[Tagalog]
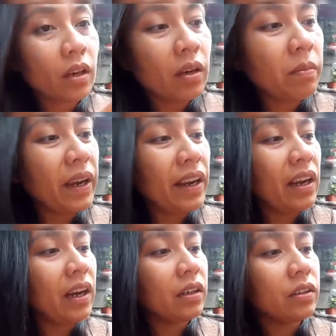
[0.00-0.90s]
Kamay
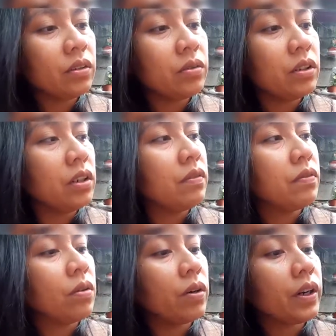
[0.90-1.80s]
lang, no need
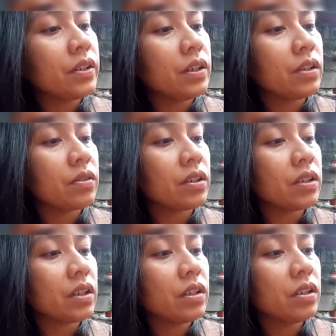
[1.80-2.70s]
for
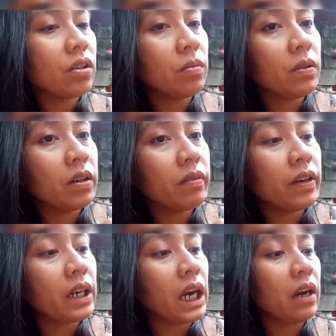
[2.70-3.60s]
scissors kasi sobrang
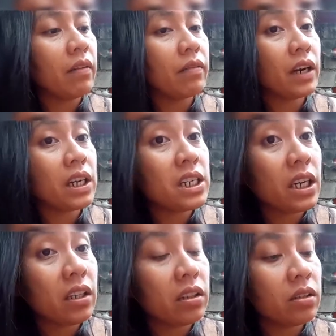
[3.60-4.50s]

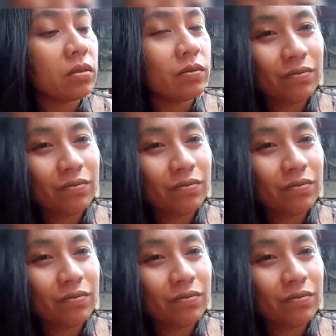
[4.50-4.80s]
fragile to.